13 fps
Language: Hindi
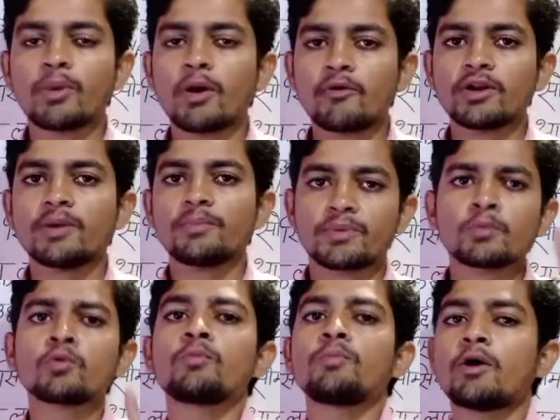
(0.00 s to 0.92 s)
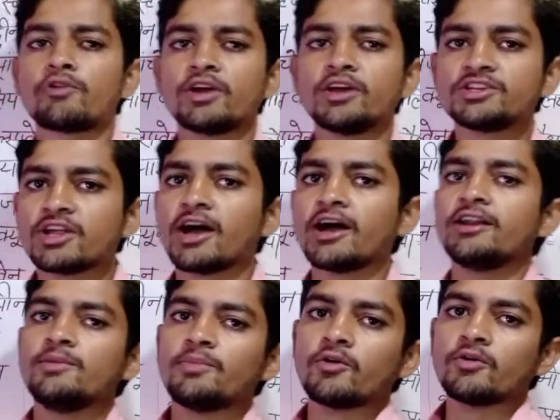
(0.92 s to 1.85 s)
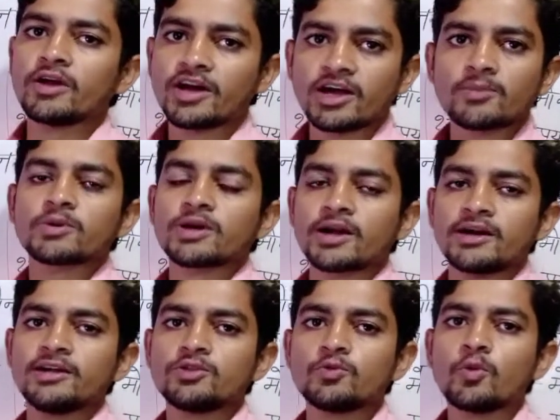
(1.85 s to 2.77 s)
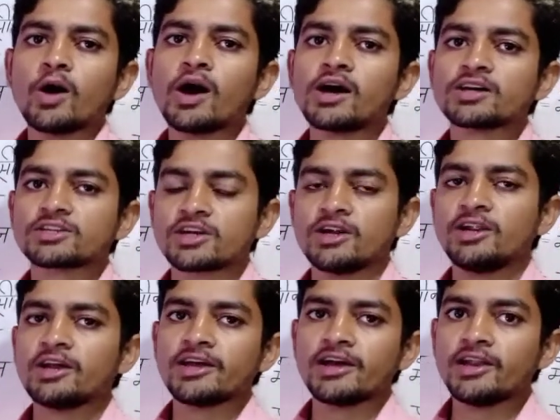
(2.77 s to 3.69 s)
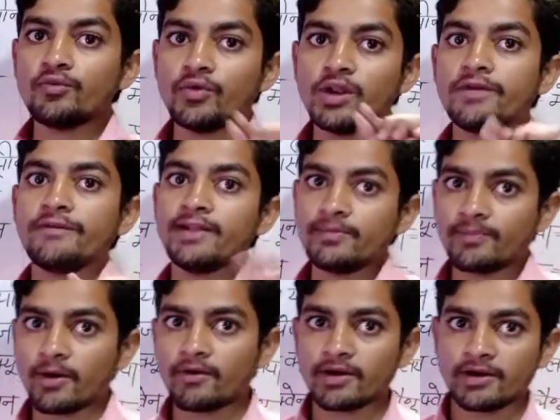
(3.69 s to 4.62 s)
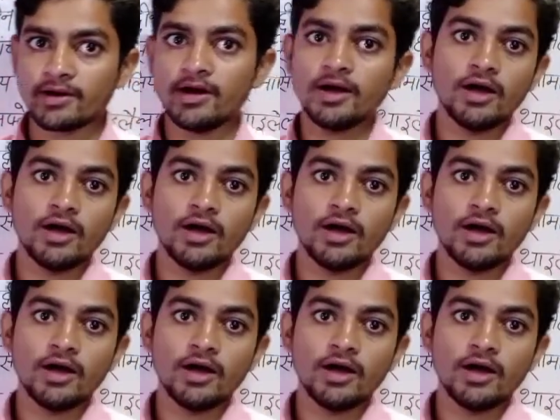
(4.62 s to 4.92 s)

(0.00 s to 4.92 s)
पौने प्रमुख पौने स्थानीय पौने गर्म ठंडी तो वहाँ ऑस्ट्रेलिया यानी विली विली पवन